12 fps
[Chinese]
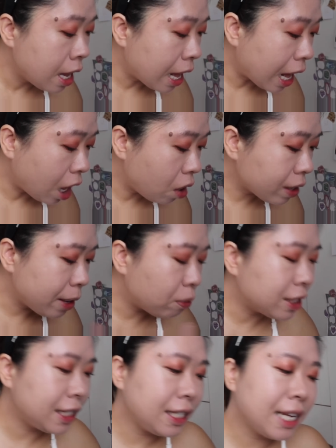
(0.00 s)
好，OK，
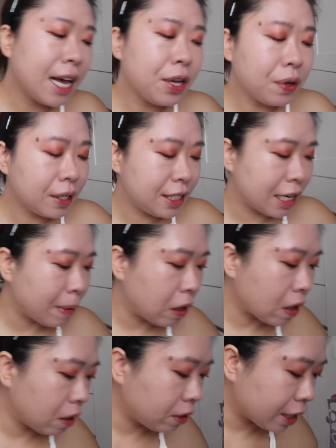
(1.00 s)
我今天要用的睫毛
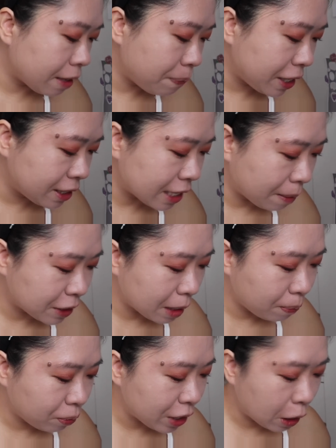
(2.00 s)
膏呢，跟平常比较
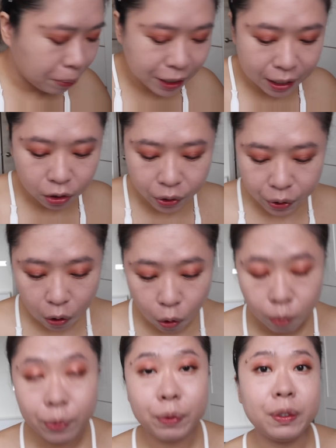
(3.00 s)
不一样，平常都用
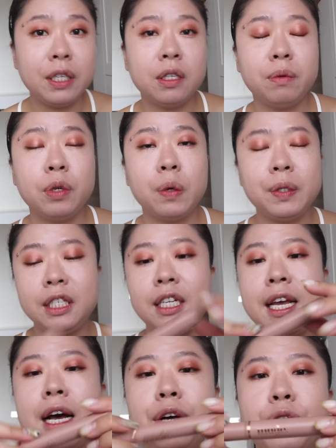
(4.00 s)
O Beauty，对不对？我今
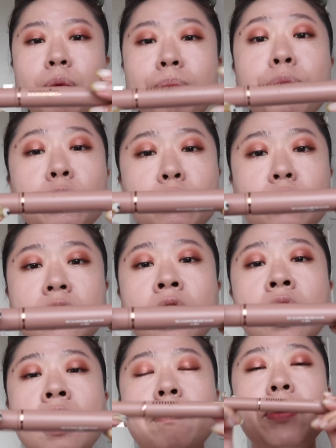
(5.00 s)
天要用 Mude。
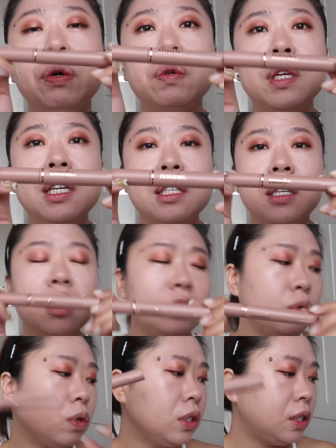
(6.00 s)
没有的呢，这个
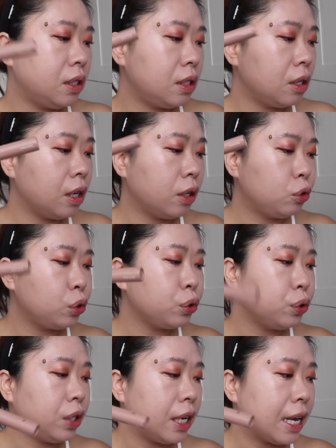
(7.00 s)
是我呃
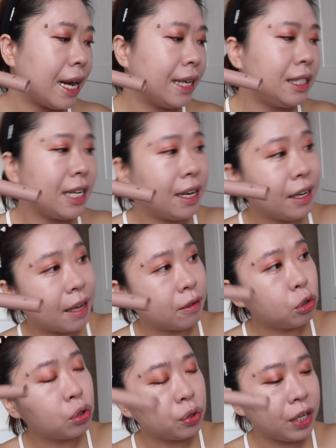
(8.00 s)
去年还前年
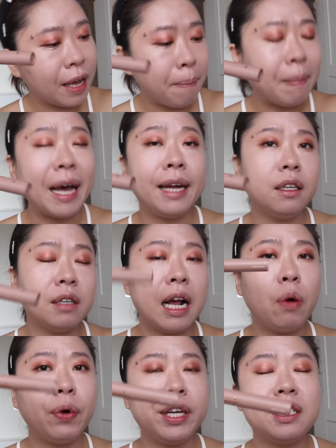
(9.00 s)
去年买的，然
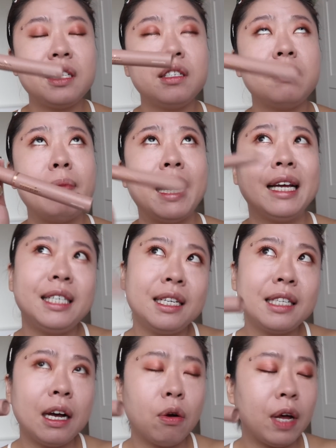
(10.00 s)
后我一次是买了纤
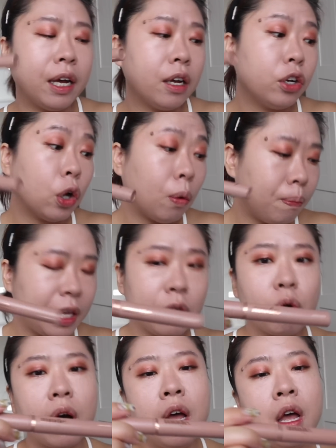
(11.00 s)
长款跟浓密
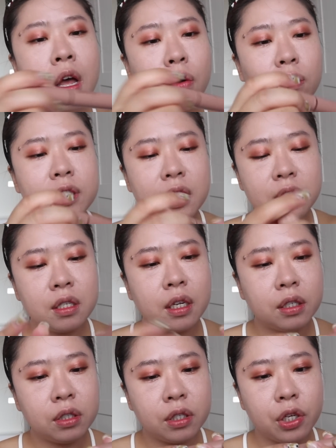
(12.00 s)
款，我这次
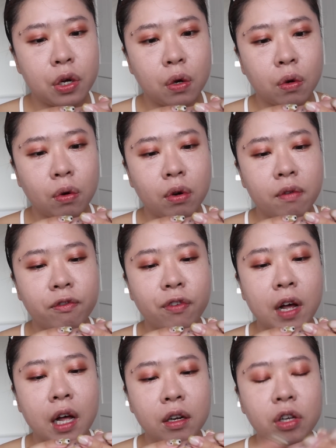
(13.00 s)
呢是用
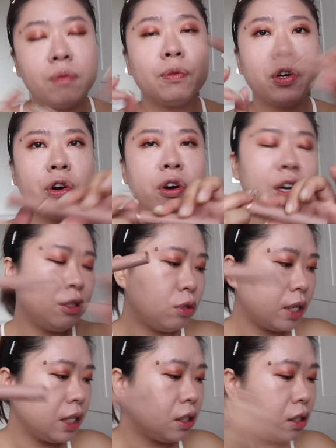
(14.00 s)
Volume Curling，
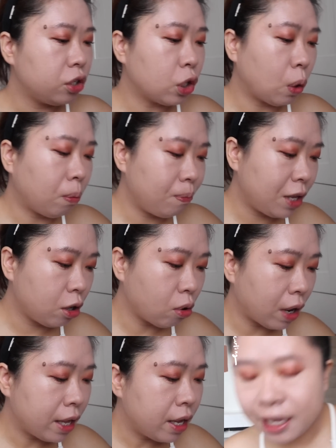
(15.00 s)
所以是浓密
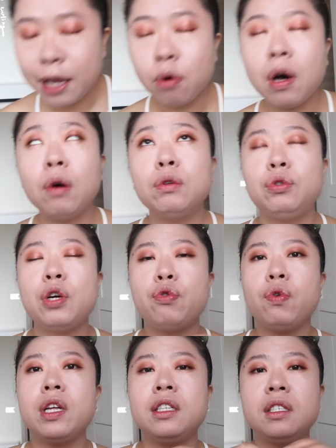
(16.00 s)
款一款，我觉得
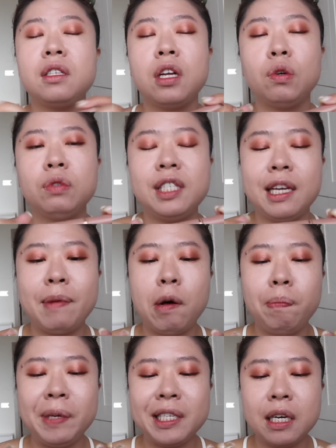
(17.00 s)
如果你是那种睫毛
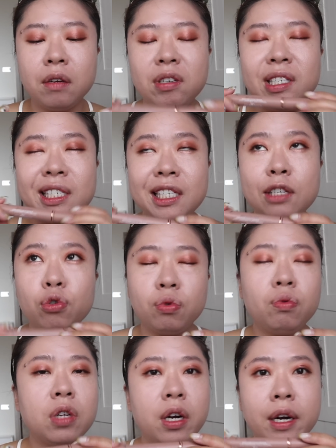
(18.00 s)
比较稀
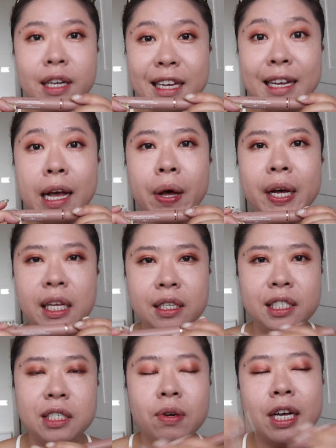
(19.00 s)
疏的人，你应该很
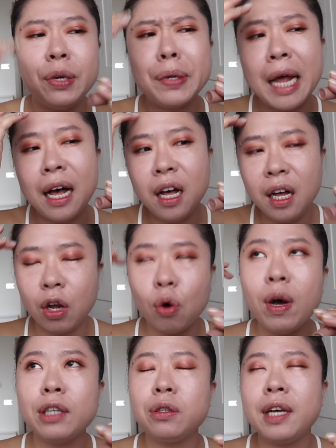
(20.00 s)
喜欢，因为它很
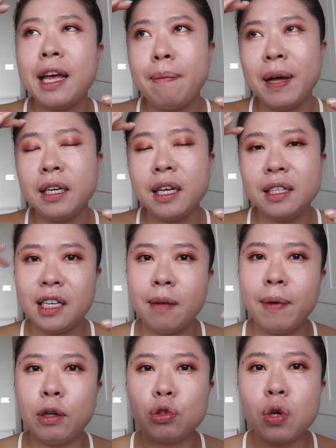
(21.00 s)
快就可以帮你的睫
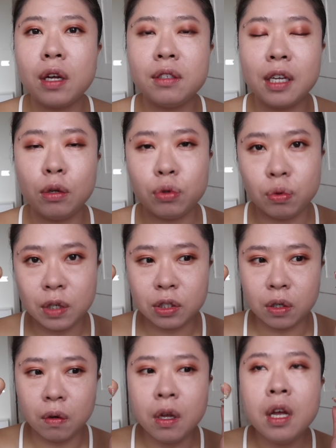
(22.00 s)
毛创造出那
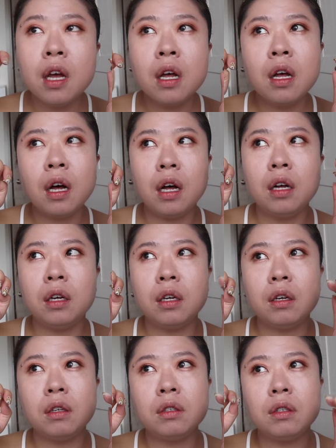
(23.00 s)
种
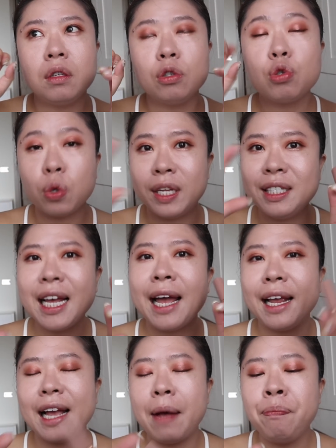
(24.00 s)
呃存
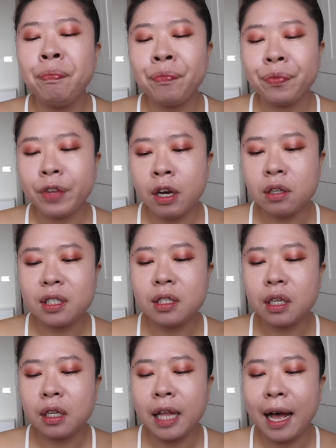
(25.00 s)
在感。可是
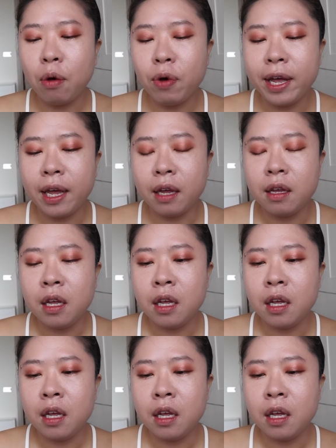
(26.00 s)
呢，它会